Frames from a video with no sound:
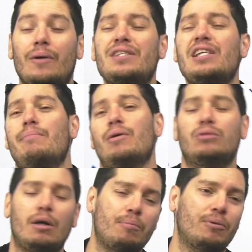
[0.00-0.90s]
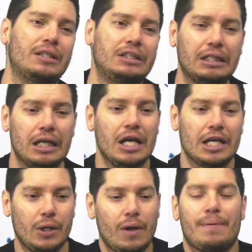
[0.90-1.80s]
otra vez y le preguntamos por allí
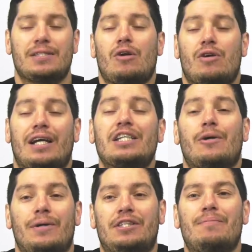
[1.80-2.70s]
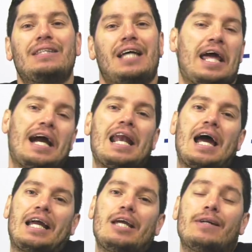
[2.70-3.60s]
qué va a pasar con aquella vestimenta de
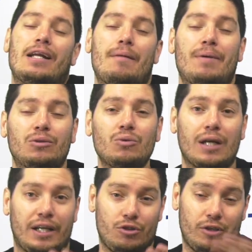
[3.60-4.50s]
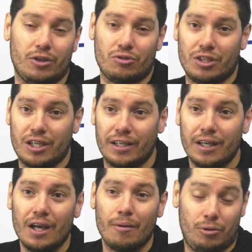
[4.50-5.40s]
gala que iban en la apertura. Aquellos que nos
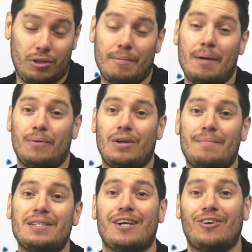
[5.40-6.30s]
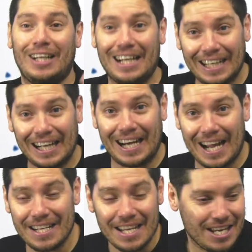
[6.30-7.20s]
siguen programa a programa se acordarán que
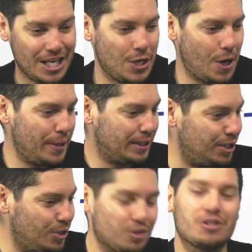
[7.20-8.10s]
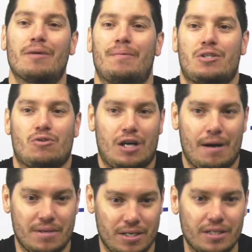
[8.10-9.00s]
Garay iba vestido siempre con
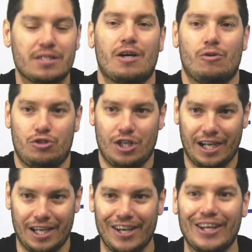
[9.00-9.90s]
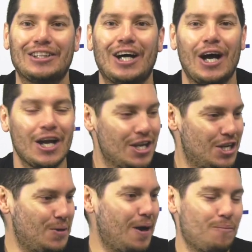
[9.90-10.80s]
camisa, con chaqueta,
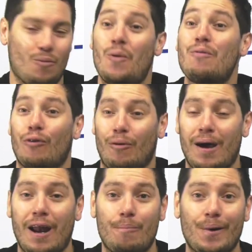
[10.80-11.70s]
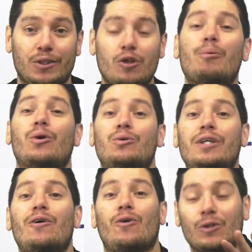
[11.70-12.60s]
iba muy formal a los partidos porque un
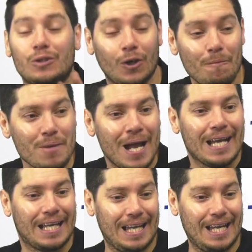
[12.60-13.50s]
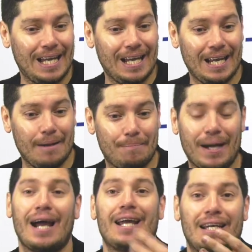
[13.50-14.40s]
día nos contó que
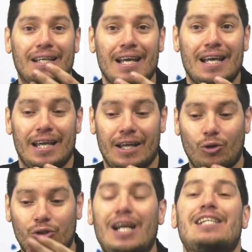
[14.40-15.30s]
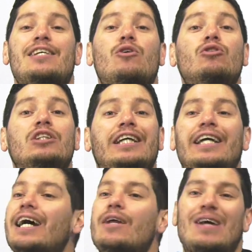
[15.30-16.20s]
para él encontrarse con
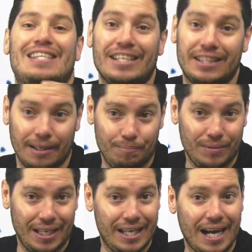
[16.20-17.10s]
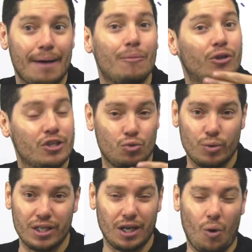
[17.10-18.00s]
Tijera era una cita. Era el amor de
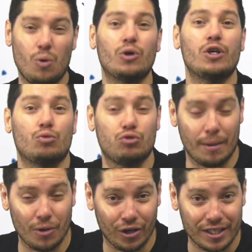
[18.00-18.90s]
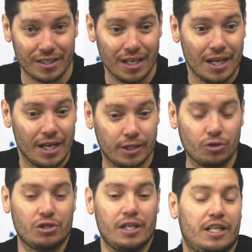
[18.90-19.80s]
su vida o uno de sus amores.
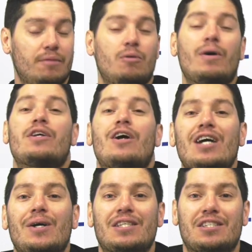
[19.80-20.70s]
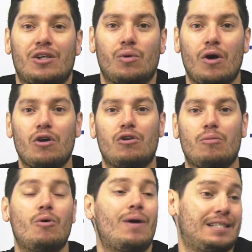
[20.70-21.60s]
Entonces le dijimos, bueno, ¿y ahora que vas a ser jugador?
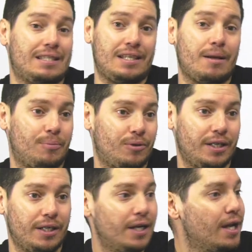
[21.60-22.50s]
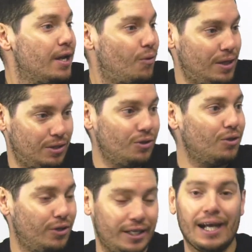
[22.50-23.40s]
¿Cómo vas a hacer? Porque
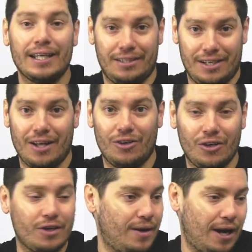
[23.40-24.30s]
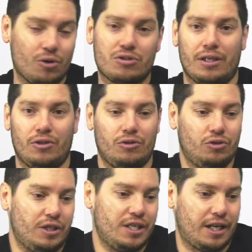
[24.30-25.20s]
cuando eras entrenador era una cosa,
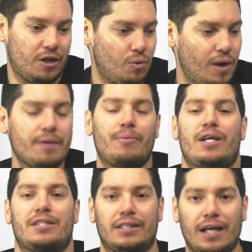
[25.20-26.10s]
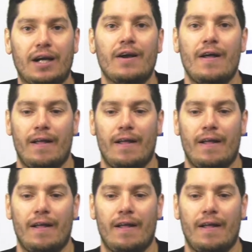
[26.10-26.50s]
no, tenías que jugar y podías estar eh,